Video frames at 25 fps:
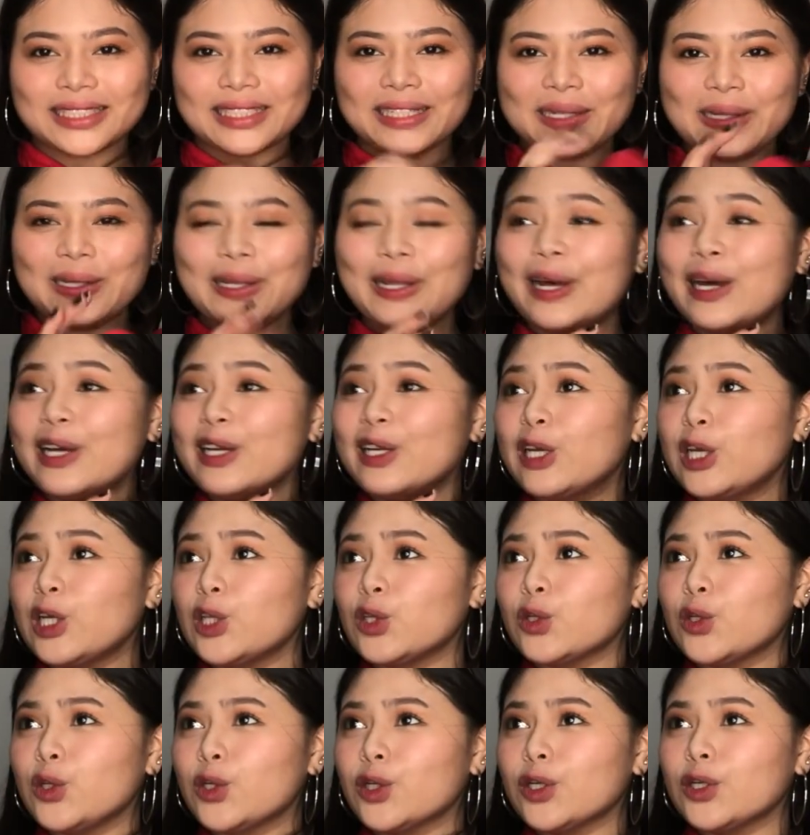I like
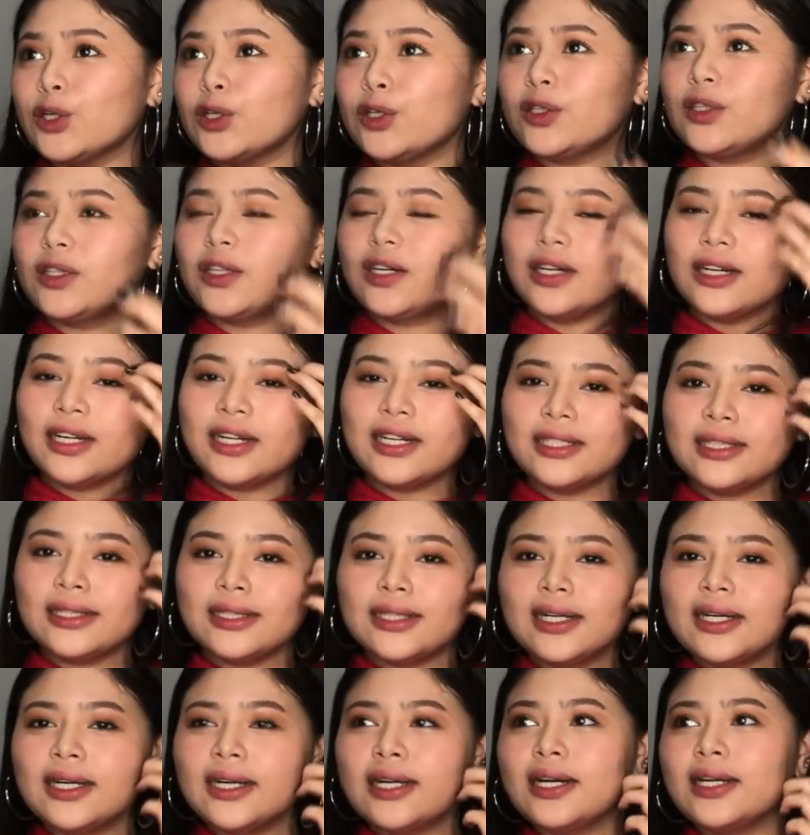it, girl. Ang
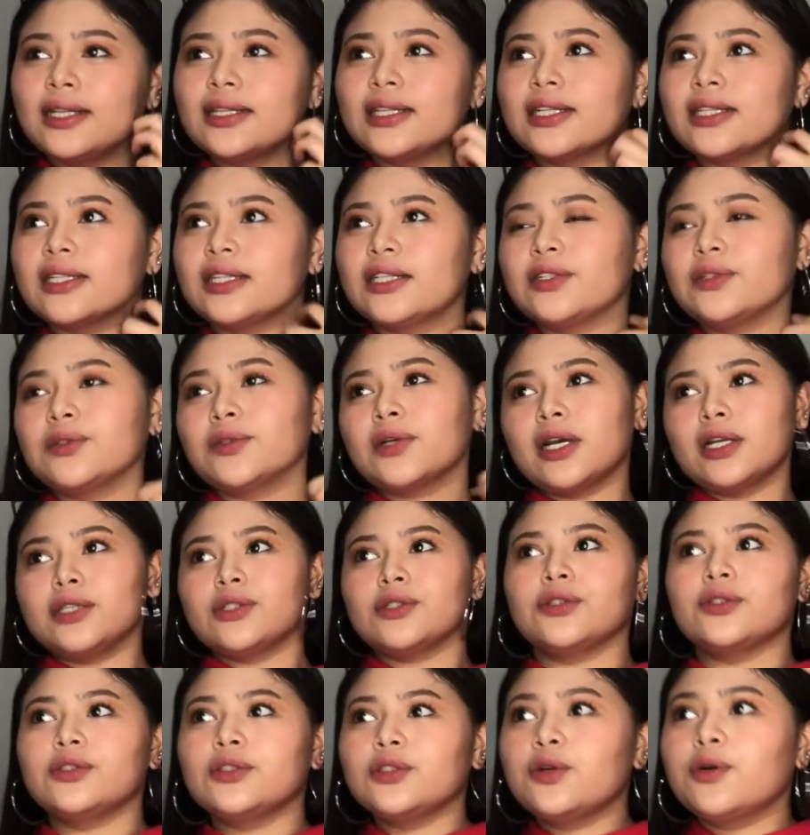ganda. Tingnan nyo, guys,
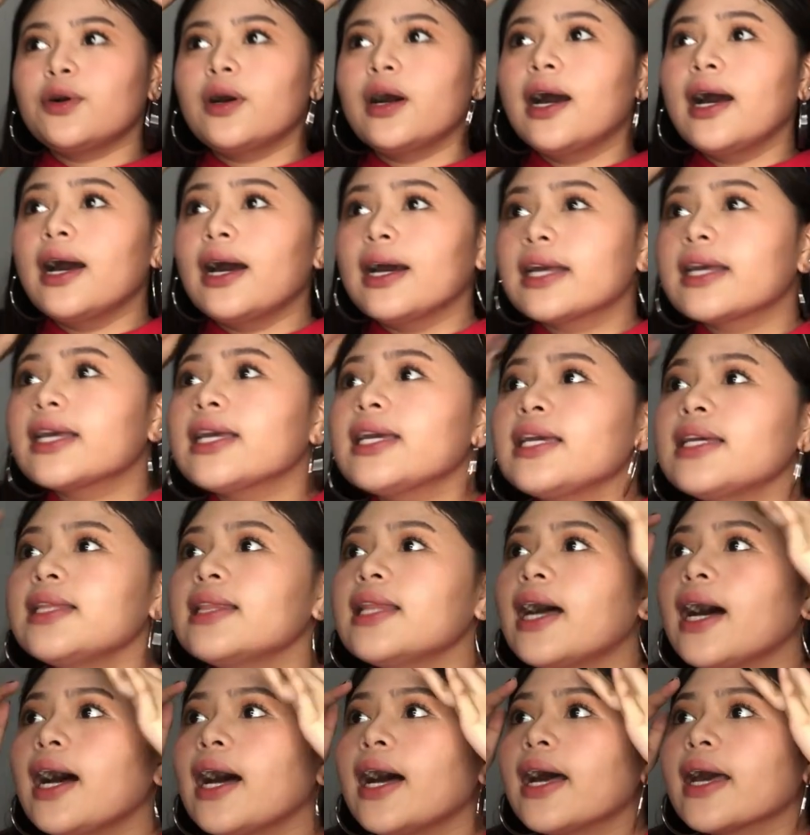oh, yung
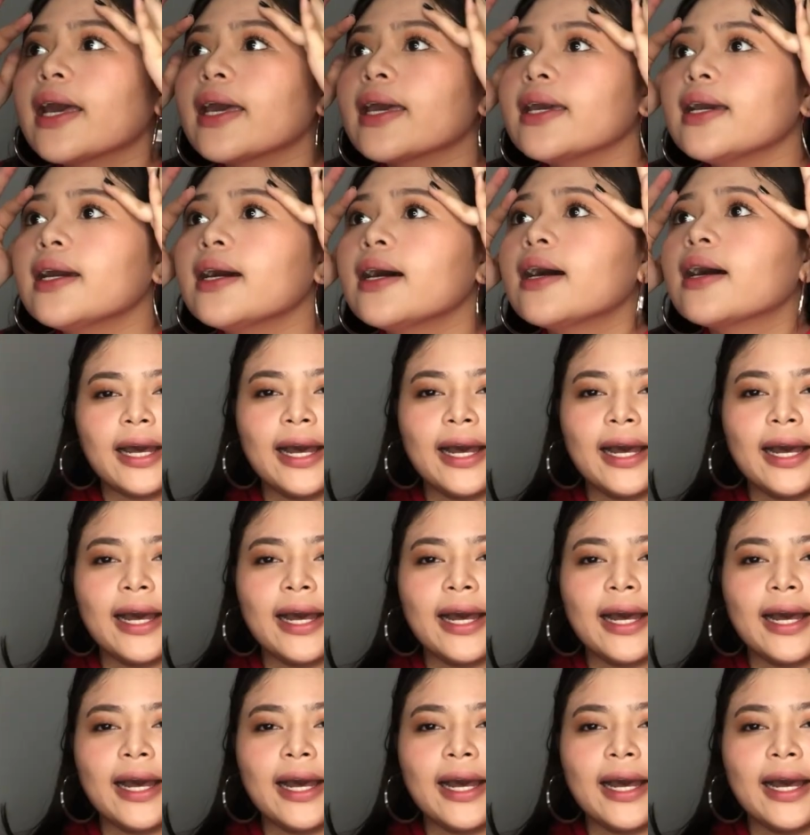kilay.